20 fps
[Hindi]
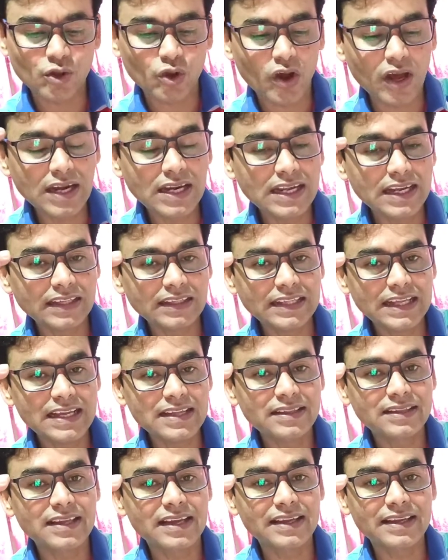कौन करते हैं
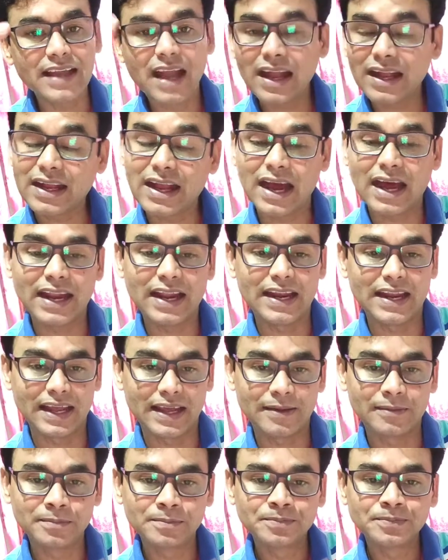इसके क्या कारण हैं